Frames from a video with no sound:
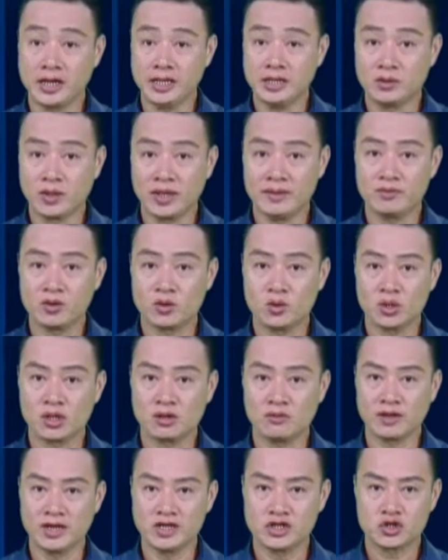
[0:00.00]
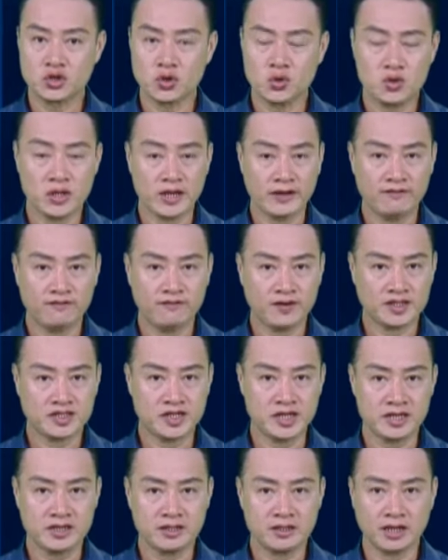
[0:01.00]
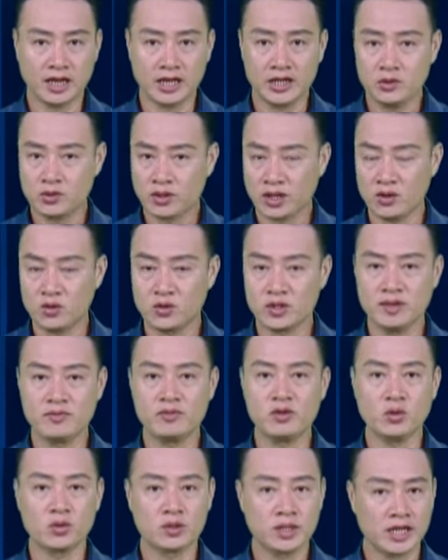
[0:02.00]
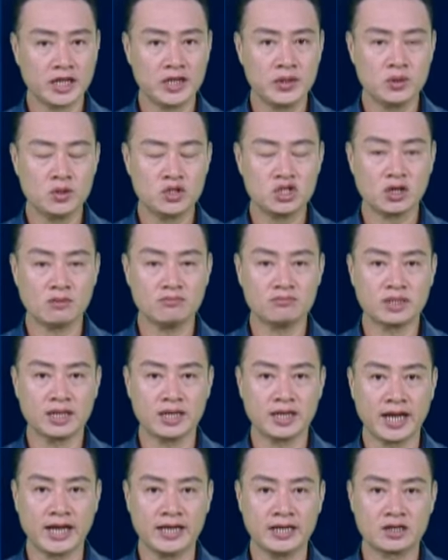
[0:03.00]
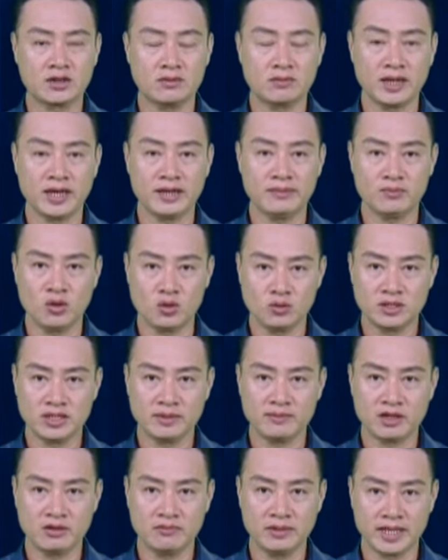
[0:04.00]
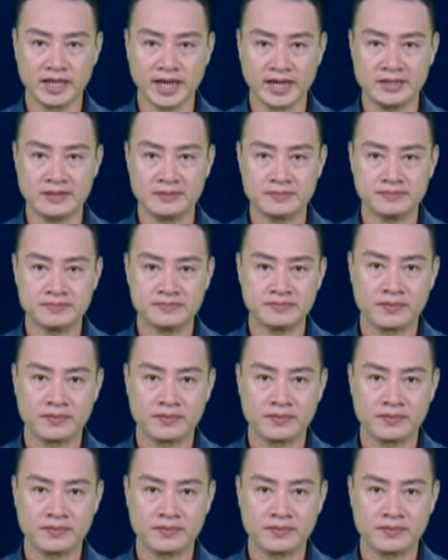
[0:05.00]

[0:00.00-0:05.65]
triệt để ưu điểm của công nghệ số để phát triển là yêu cầu nhiệm vụ tất yếu trong thời đại công nghệ 4.0 hiện nay.